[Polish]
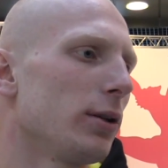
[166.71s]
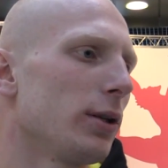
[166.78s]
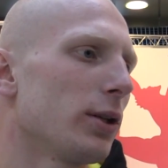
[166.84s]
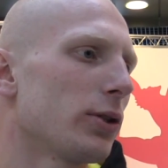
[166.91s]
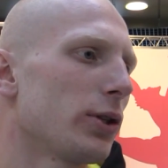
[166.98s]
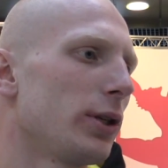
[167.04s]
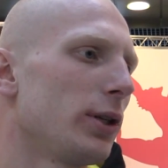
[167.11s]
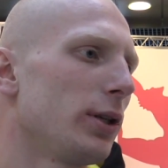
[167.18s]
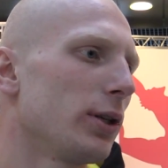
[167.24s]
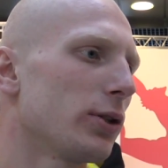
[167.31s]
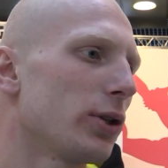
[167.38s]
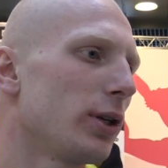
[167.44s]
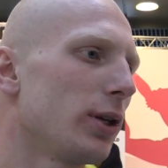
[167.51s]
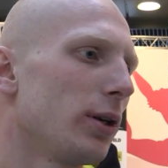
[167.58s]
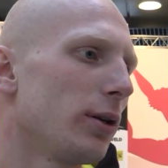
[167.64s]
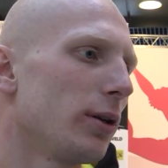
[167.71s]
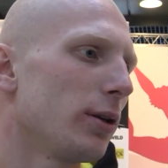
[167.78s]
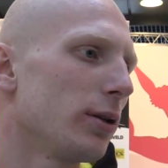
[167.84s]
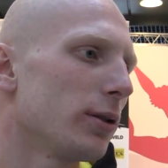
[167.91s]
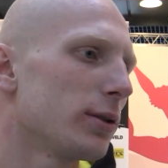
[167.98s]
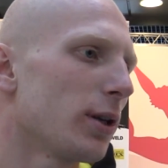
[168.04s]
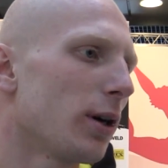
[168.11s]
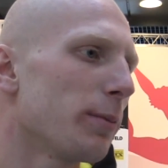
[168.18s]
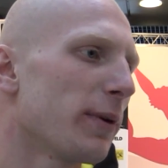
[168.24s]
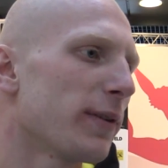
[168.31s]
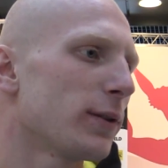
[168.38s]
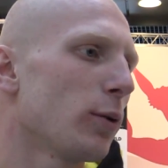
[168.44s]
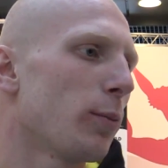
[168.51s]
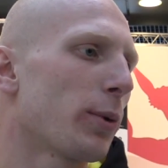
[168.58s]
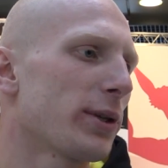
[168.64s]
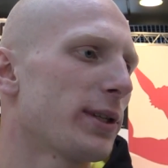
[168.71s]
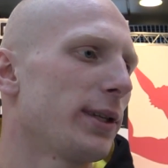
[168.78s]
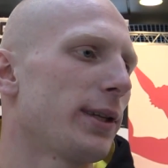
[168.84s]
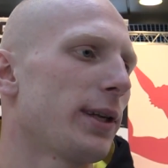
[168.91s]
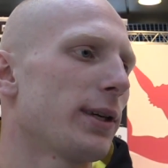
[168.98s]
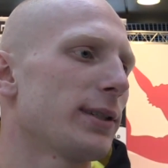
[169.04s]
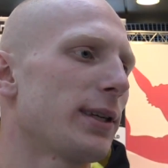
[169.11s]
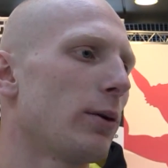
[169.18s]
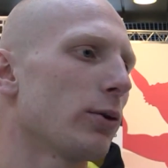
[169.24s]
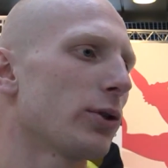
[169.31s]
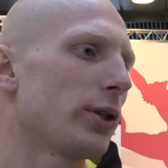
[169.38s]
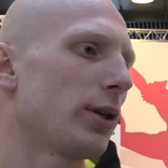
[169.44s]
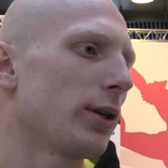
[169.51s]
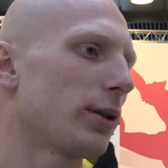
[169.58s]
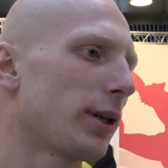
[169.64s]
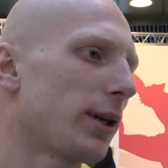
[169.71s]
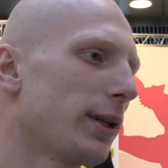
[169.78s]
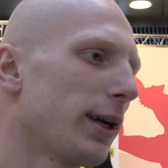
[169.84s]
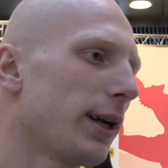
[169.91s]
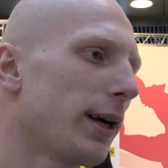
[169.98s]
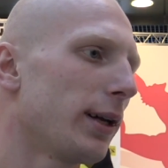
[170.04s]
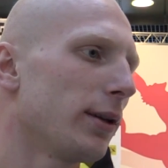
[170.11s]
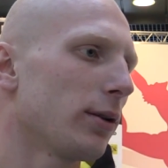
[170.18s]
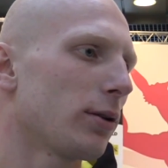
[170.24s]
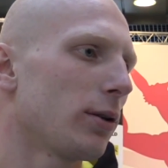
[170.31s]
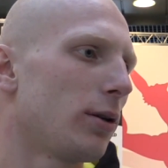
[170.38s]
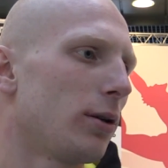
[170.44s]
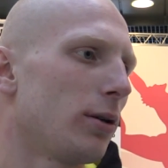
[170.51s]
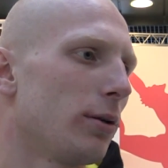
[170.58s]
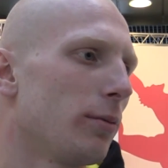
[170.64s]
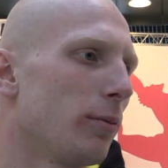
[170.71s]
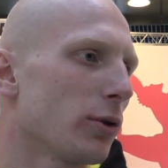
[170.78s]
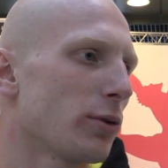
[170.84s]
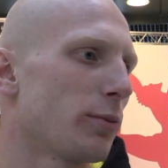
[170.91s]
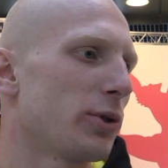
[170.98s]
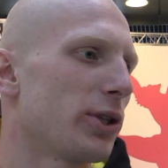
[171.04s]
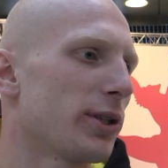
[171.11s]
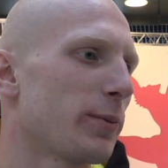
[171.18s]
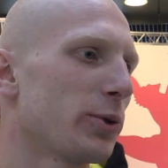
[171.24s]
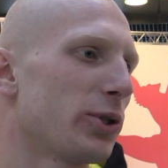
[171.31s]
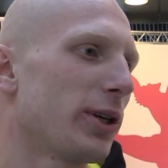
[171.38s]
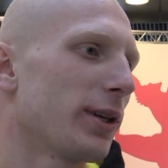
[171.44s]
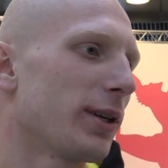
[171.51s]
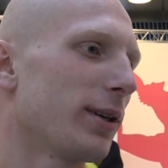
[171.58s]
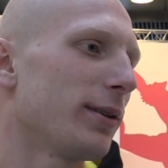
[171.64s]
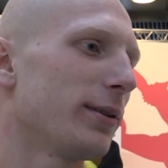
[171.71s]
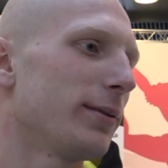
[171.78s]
jeżeli, jeżeli zrobię w 100% założenie trenera, no to może być niespodzianka.